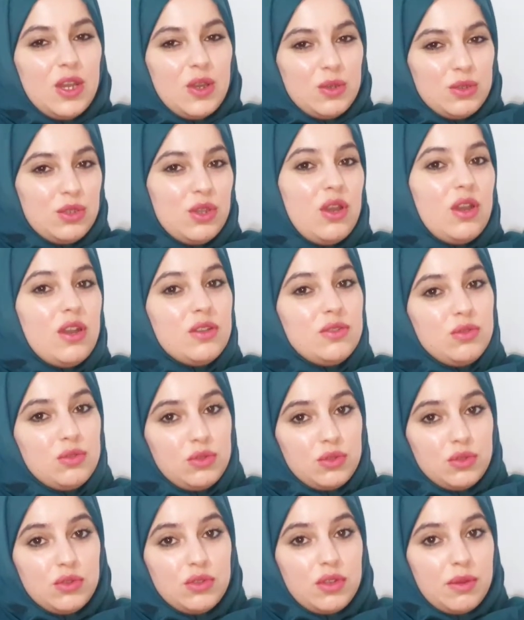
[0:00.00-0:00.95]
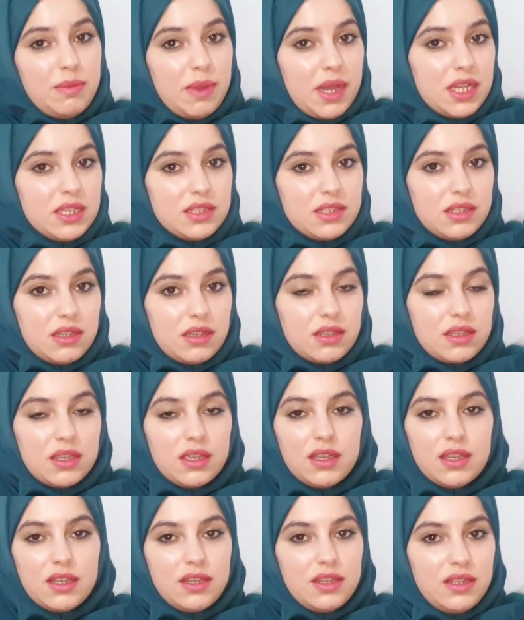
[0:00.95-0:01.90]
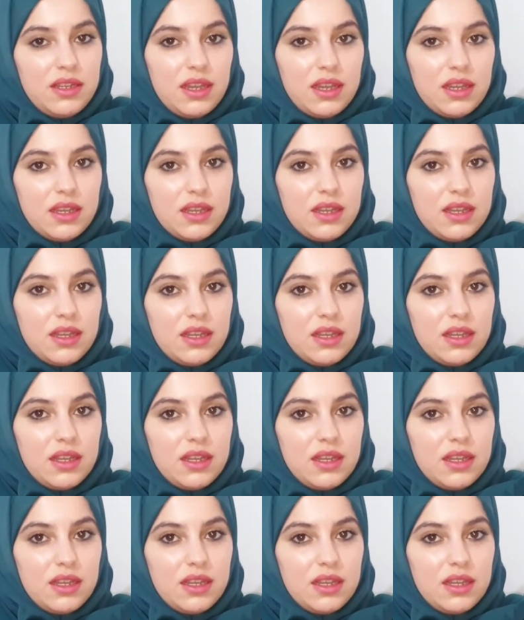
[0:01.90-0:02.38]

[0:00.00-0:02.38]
وتقعد وتندب حظك لا